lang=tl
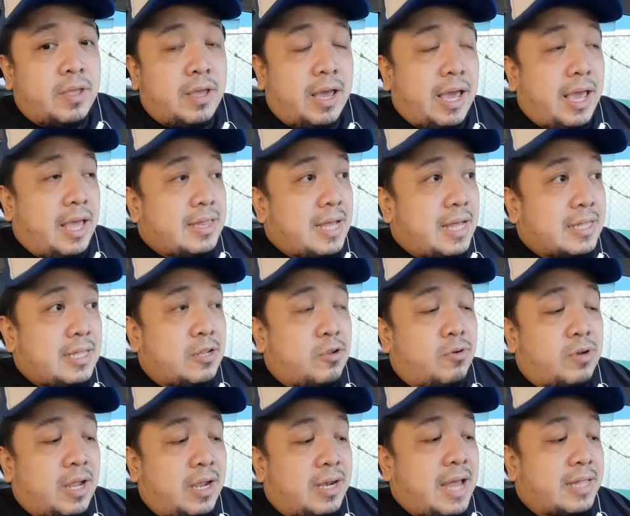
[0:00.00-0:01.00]
Uh,
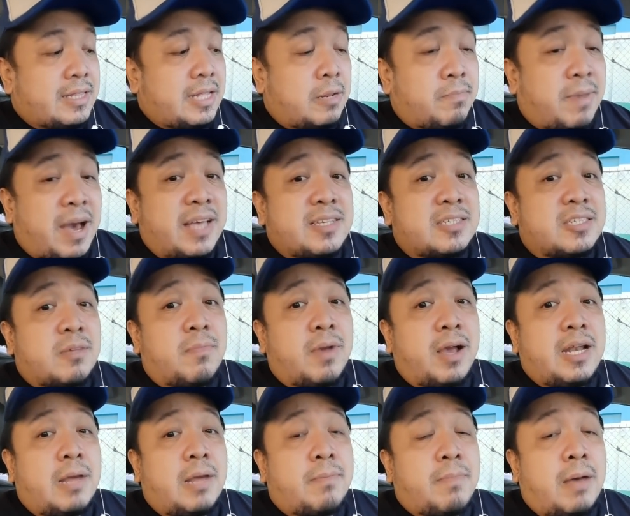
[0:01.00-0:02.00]
itatanong lang natin base sa
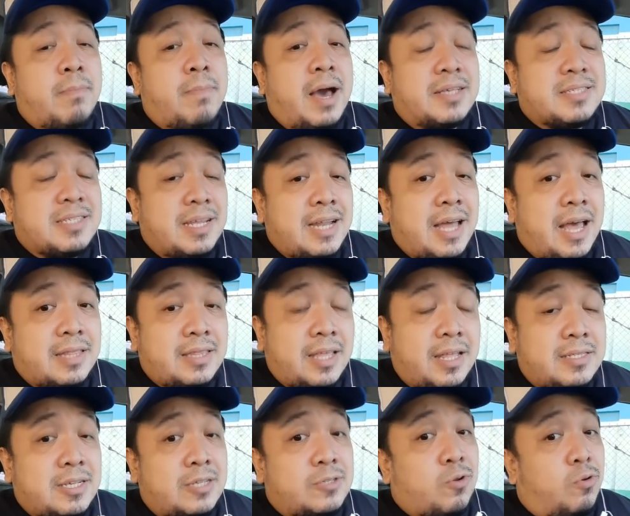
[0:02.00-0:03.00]
mga nababasa
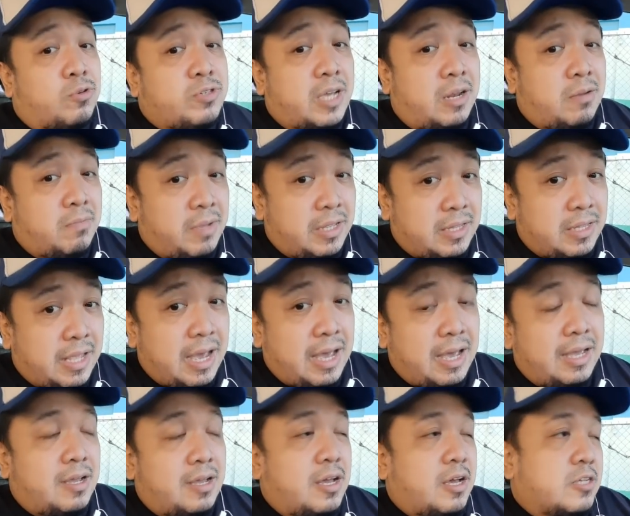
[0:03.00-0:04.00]
natin sa social media.